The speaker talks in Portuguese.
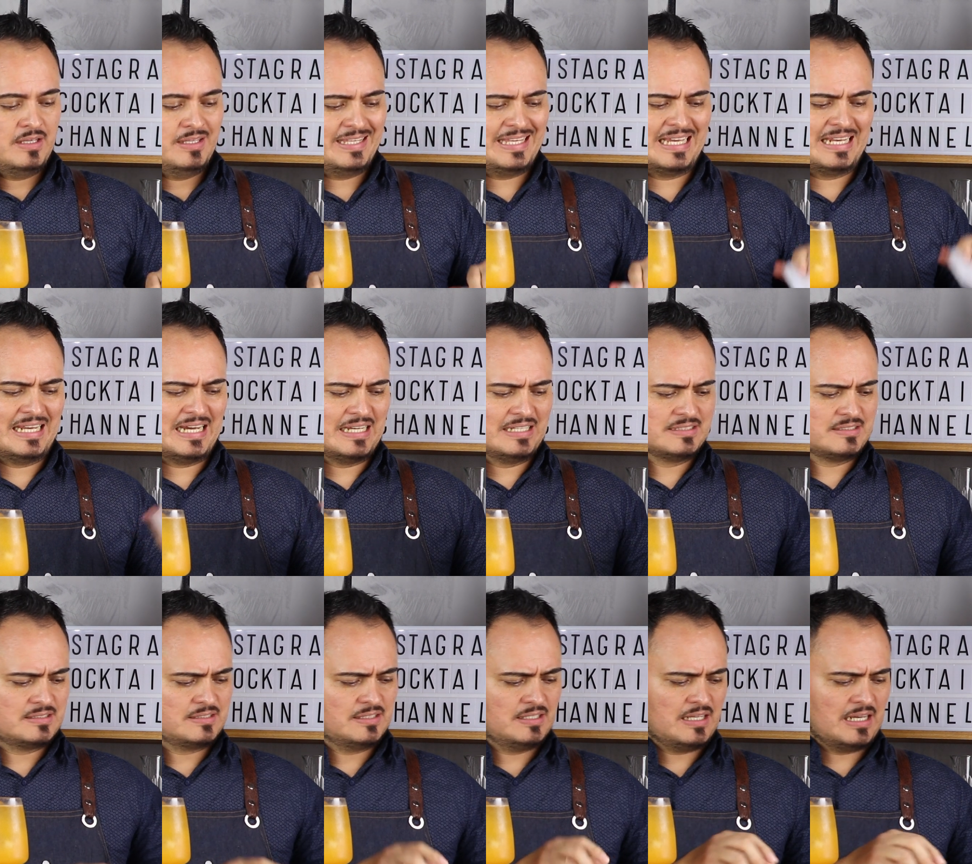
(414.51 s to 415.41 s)
que
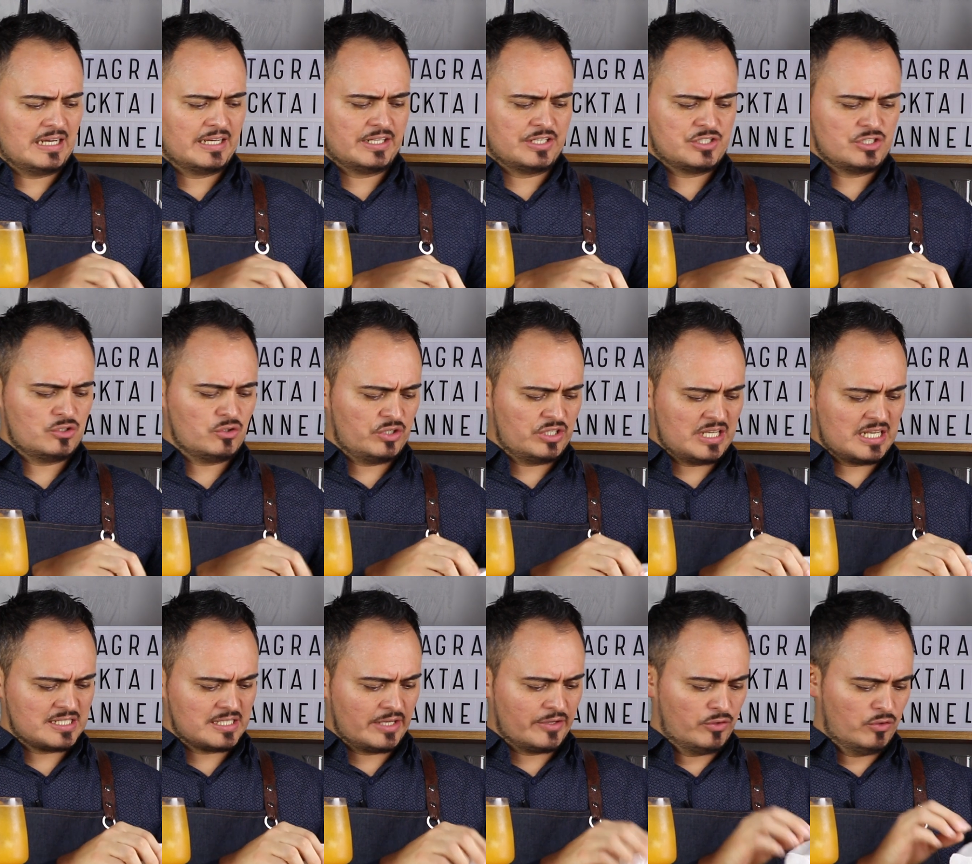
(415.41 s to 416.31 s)
aliás, acredito que já
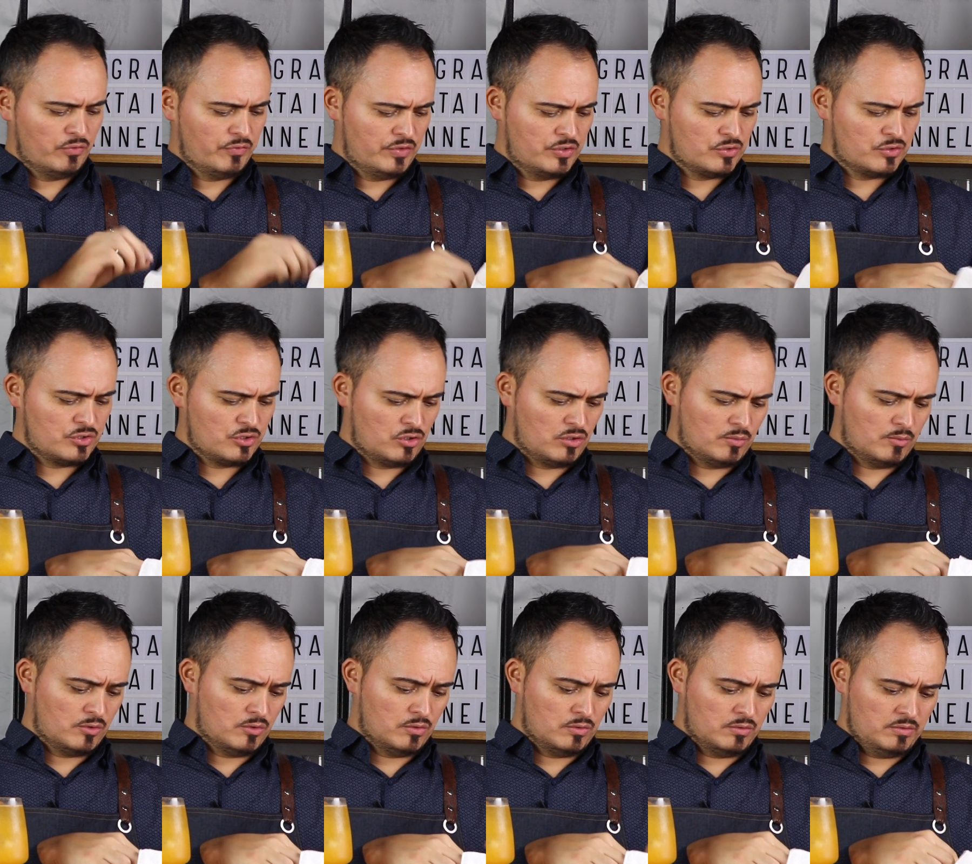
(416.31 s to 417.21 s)
saiu o vídeo de
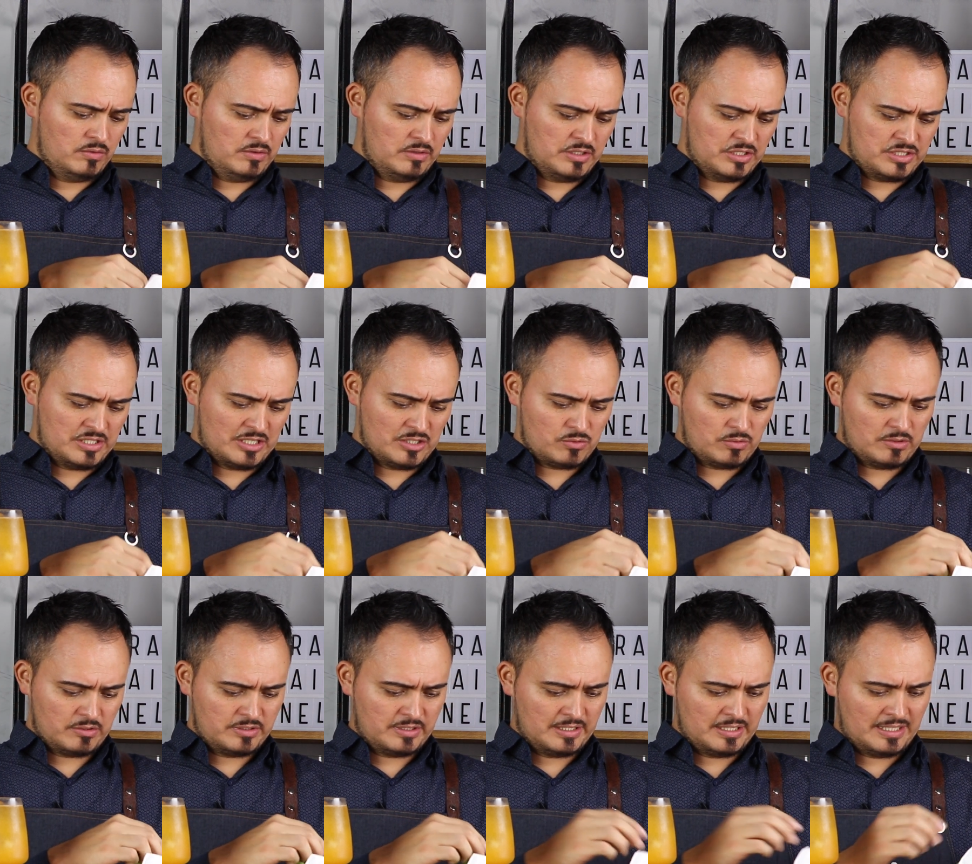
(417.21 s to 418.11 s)
como deixar sua
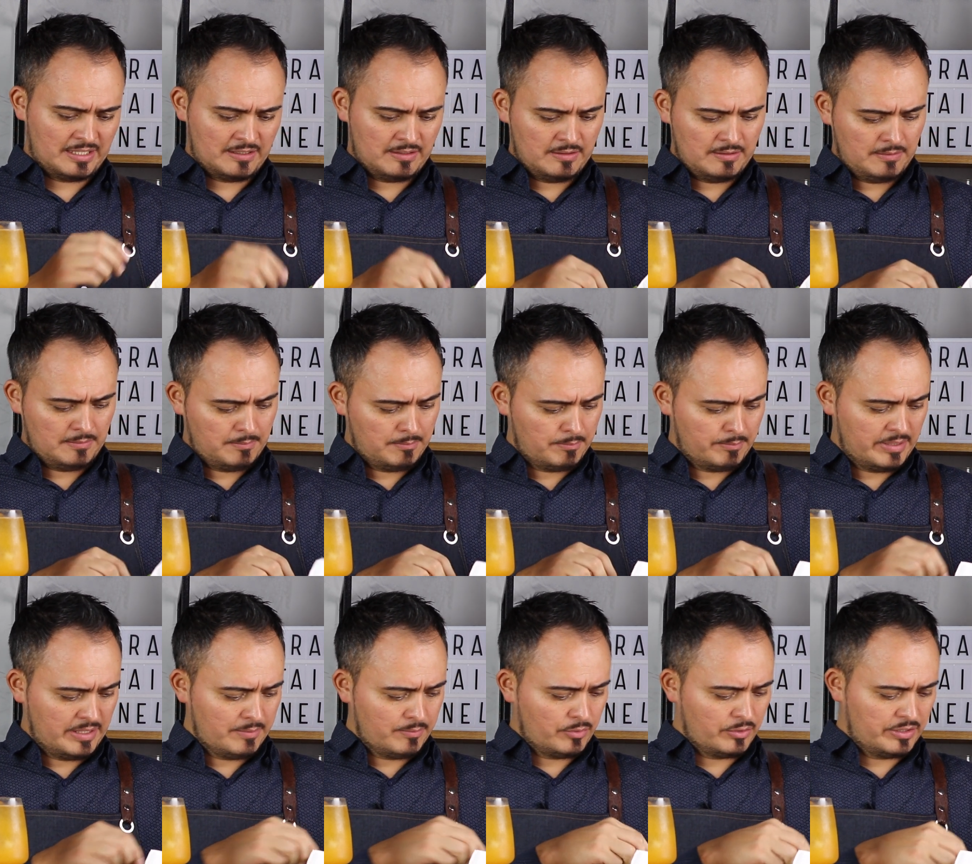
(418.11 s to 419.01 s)
hortelã
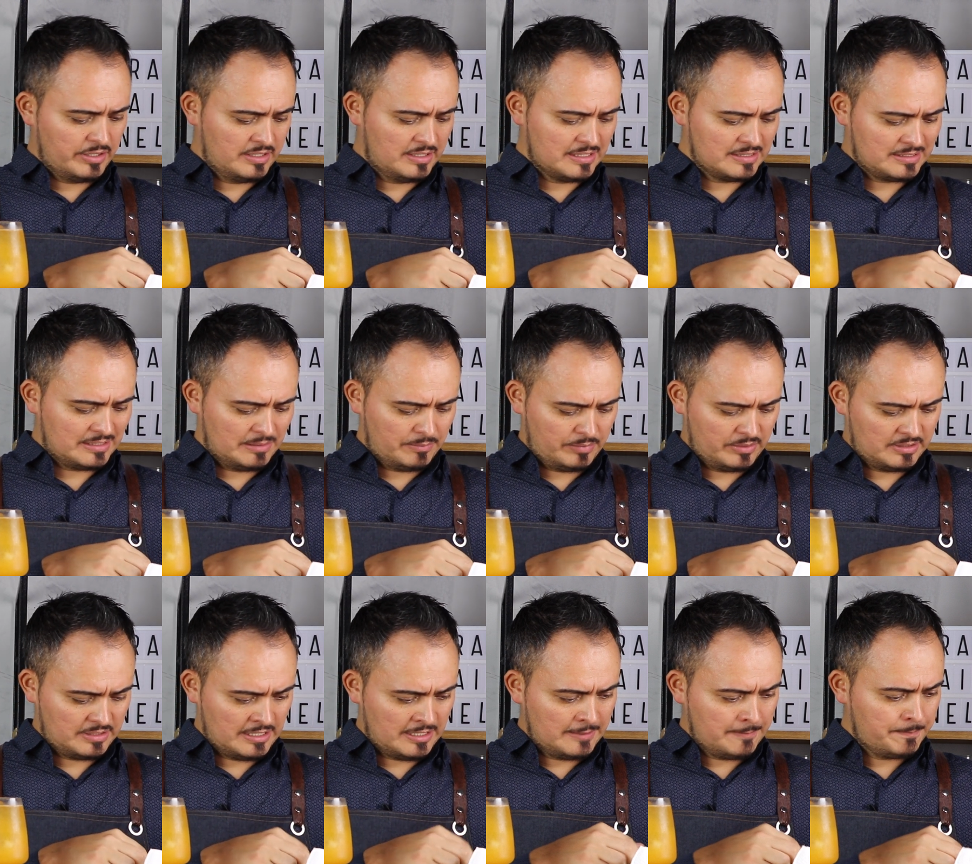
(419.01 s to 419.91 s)
bem bonita sempre,
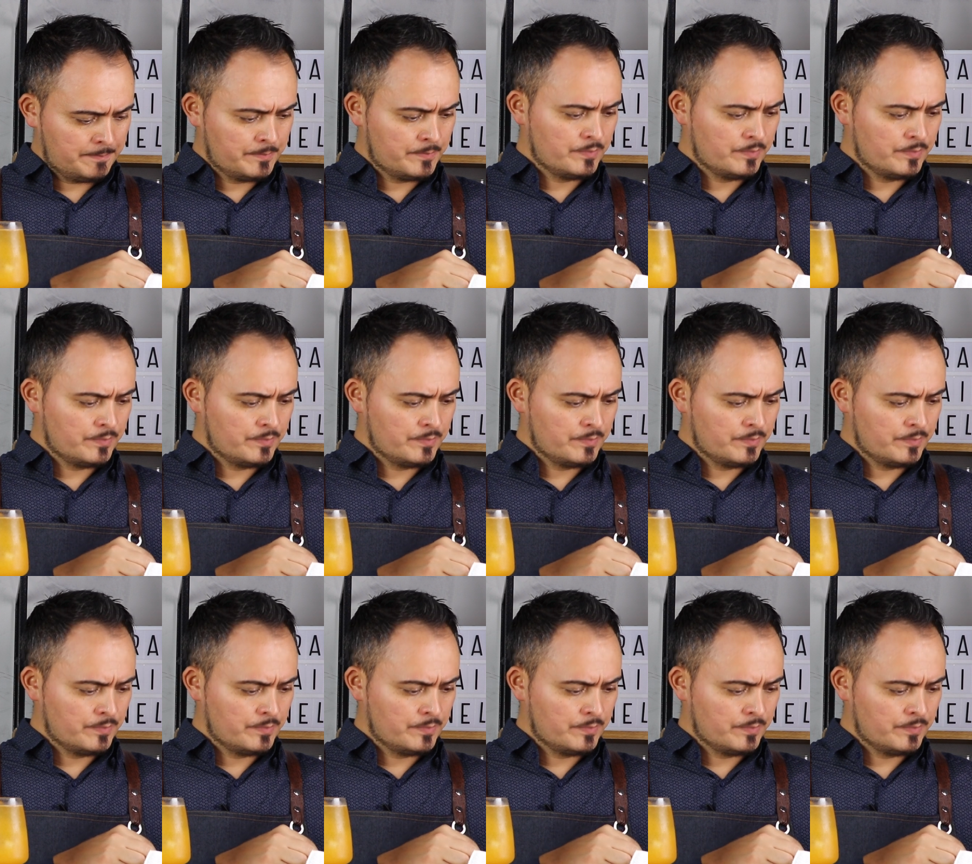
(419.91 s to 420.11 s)
tá?